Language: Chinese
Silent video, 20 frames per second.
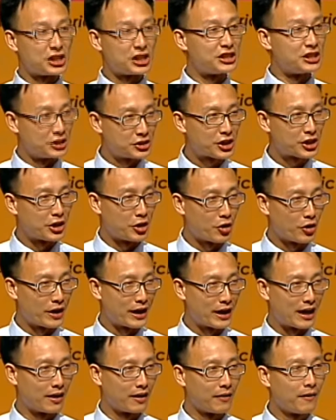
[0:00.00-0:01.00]
是真善良
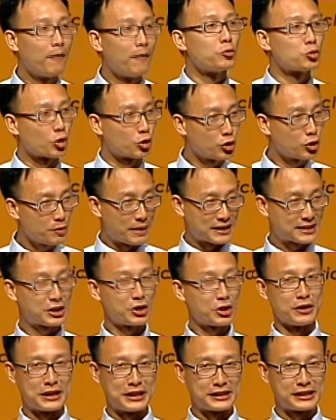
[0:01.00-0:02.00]
的人，绝对袂
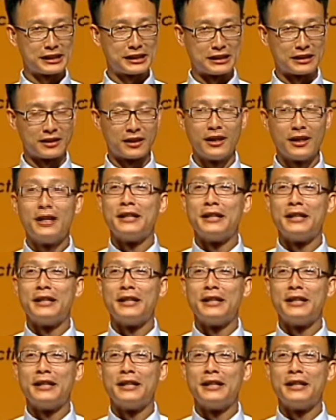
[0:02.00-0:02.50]
叫伊去死。